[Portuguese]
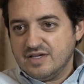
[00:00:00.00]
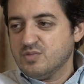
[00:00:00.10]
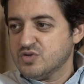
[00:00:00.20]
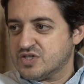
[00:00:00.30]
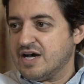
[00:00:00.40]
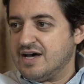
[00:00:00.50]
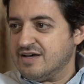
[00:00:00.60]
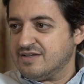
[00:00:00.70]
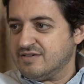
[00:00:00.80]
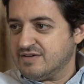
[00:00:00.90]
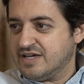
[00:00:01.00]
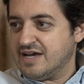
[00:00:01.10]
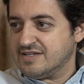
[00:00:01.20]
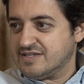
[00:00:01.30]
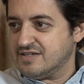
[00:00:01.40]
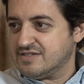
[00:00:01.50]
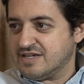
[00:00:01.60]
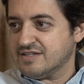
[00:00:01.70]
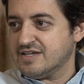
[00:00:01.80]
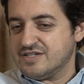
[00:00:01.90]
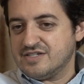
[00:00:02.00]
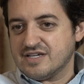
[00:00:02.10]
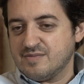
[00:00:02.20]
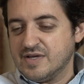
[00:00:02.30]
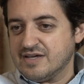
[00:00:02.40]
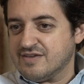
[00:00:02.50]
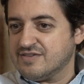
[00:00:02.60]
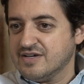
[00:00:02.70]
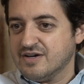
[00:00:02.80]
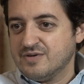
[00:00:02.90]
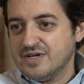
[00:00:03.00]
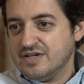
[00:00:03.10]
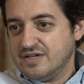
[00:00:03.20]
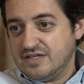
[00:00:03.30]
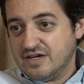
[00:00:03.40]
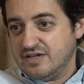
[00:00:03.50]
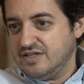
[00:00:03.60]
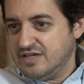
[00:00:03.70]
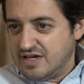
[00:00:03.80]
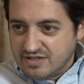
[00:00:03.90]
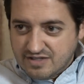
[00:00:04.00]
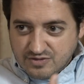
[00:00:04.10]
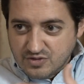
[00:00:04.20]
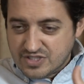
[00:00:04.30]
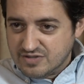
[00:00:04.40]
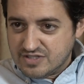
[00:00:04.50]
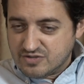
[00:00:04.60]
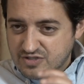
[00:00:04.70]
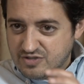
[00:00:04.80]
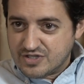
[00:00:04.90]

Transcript: em buscar, criar essa estratégia de segmentação e a, e a adoção dessas coisas.